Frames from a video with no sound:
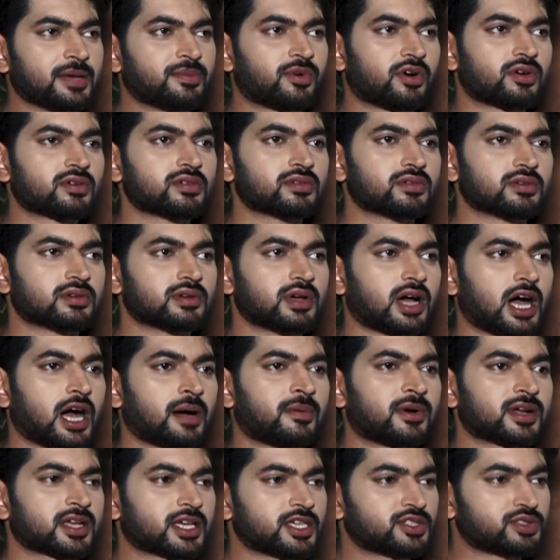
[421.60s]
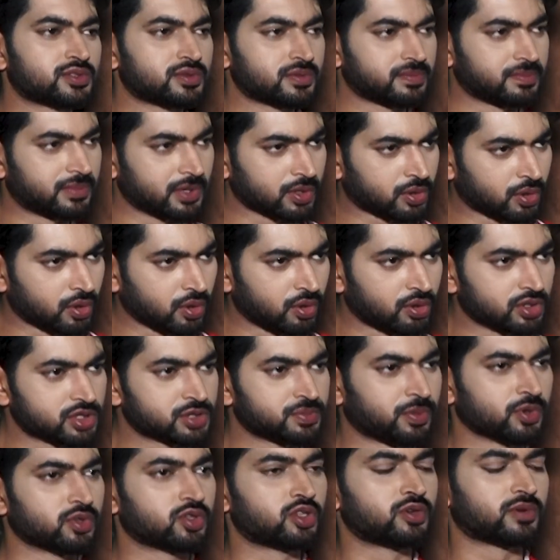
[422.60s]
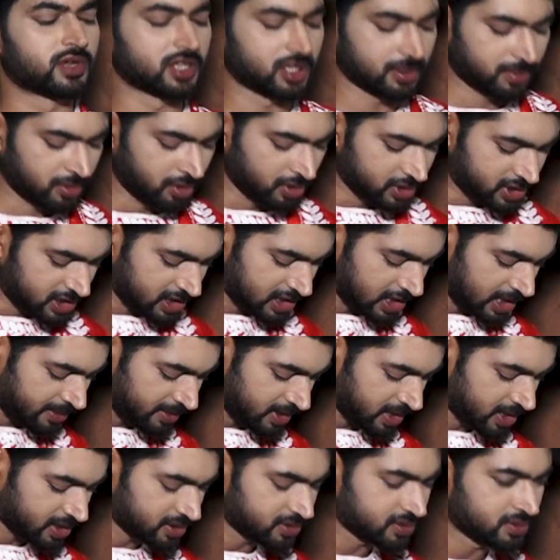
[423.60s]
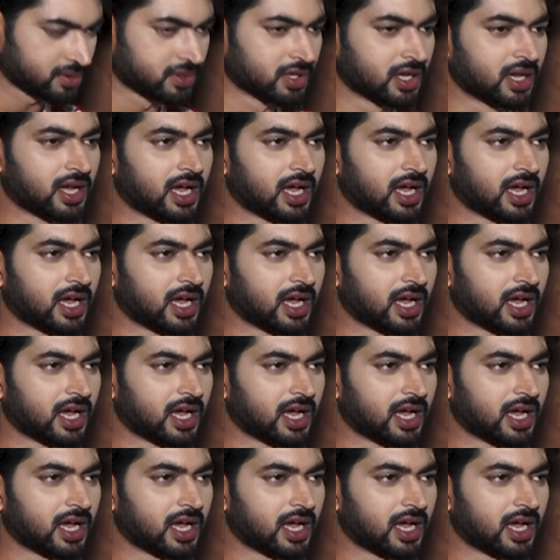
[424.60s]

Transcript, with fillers: এবং আমার কিছু ক্লোজ বন্ধু বান্ধব রয়েছে আমার কিছু